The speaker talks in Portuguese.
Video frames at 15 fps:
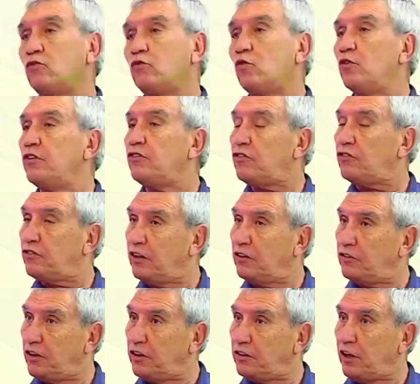Corinthians tem
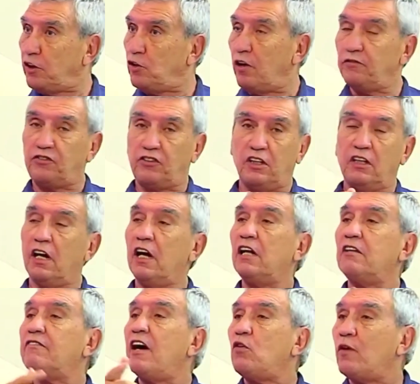39, se ele ganhar,
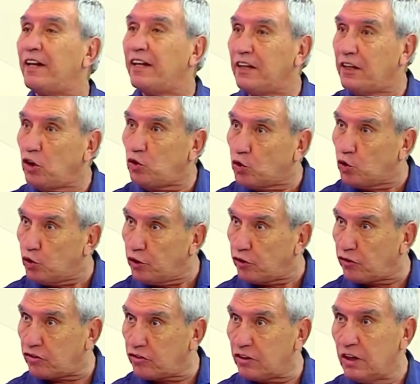ele vai a
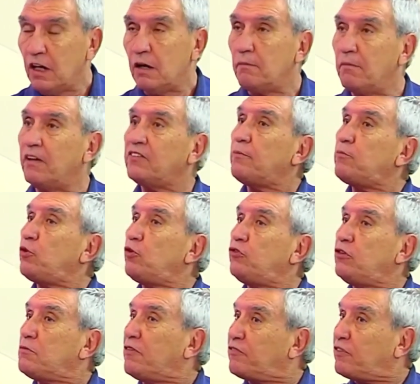42. Mas
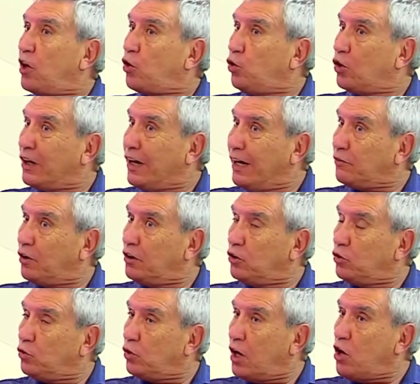aproxima, fica colado
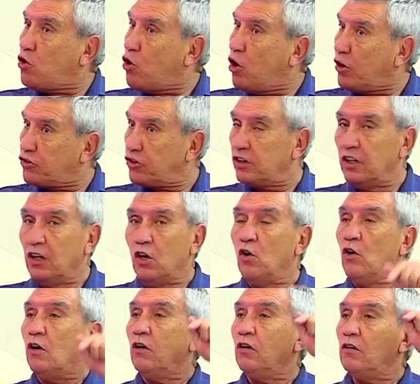ali no cangote. O
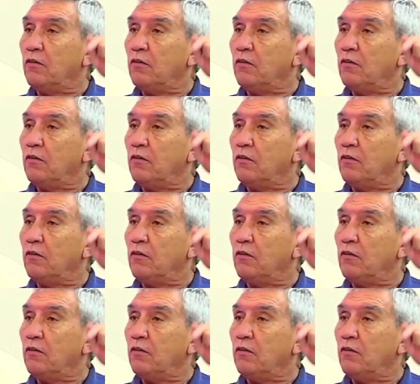empate não